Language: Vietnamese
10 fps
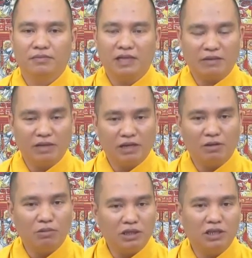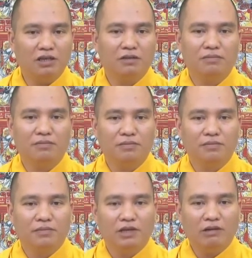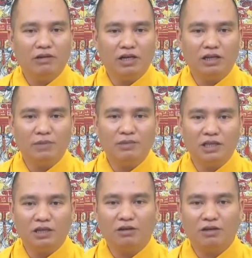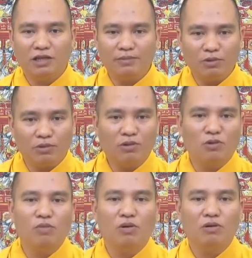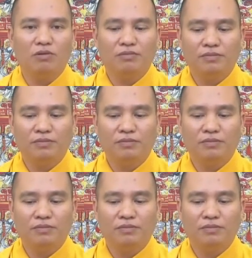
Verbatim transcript: đặc biệt là không được sợ nếu khởi tâm sợ nó tiếp tục nó khủng bố